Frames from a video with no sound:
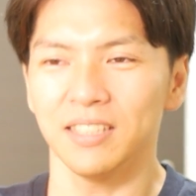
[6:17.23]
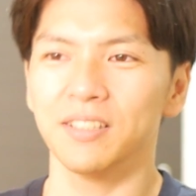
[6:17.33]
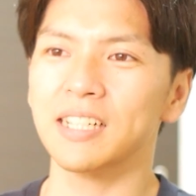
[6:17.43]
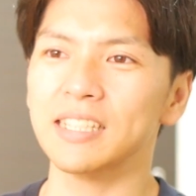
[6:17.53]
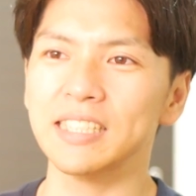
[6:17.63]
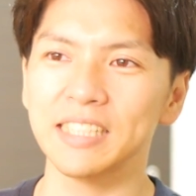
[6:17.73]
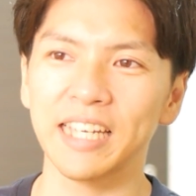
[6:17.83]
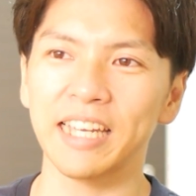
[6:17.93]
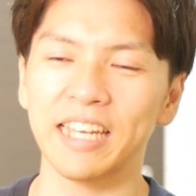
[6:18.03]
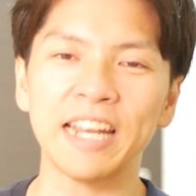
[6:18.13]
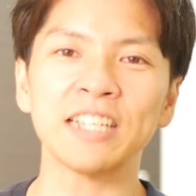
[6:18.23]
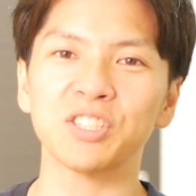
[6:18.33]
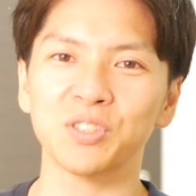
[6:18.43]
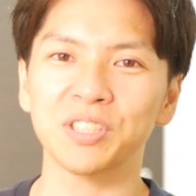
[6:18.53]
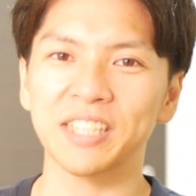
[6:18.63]
そんな形で
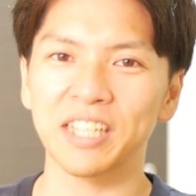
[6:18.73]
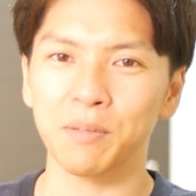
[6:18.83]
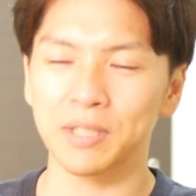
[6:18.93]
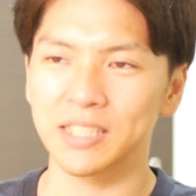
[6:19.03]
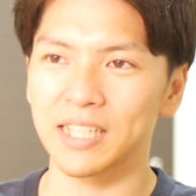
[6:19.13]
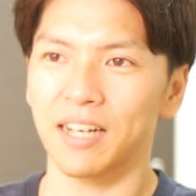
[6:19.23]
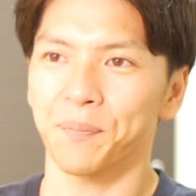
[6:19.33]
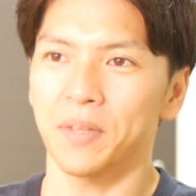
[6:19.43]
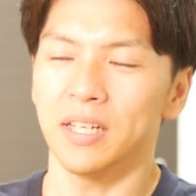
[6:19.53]
練習をしていきました。